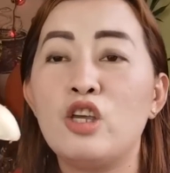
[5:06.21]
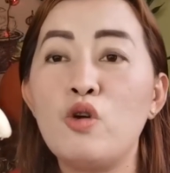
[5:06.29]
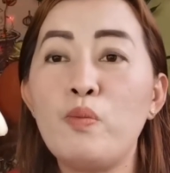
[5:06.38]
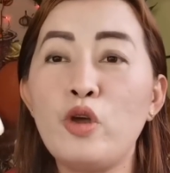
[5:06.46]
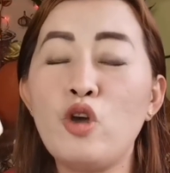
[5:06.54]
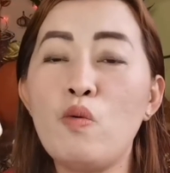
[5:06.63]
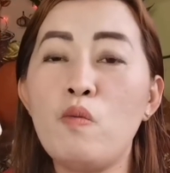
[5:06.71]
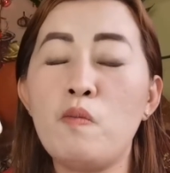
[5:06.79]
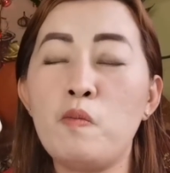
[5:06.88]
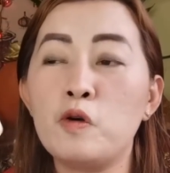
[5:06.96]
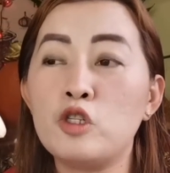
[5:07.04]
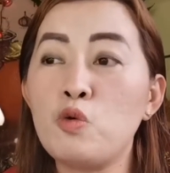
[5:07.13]
Yun po
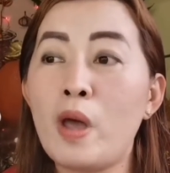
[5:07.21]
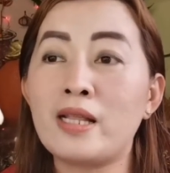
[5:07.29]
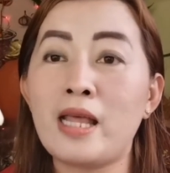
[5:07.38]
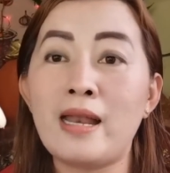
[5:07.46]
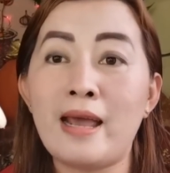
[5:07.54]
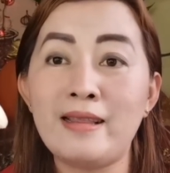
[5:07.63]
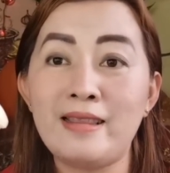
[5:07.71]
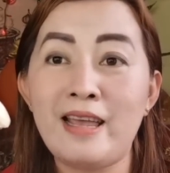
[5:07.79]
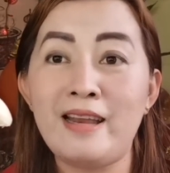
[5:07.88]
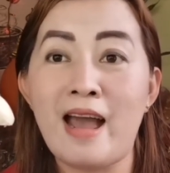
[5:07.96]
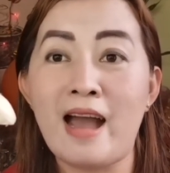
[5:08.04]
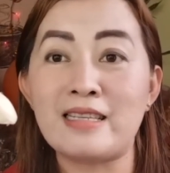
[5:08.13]
yung swerte na
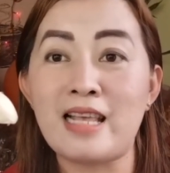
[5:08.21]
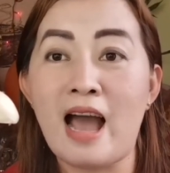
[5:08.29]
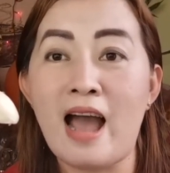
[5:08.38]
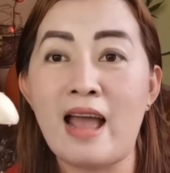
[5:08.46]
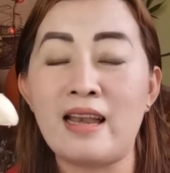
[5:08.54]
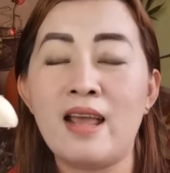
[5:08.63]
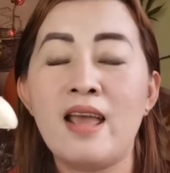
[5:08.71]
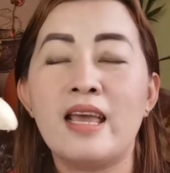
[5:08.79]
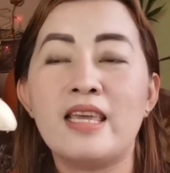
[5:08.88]
hindi inaasahan.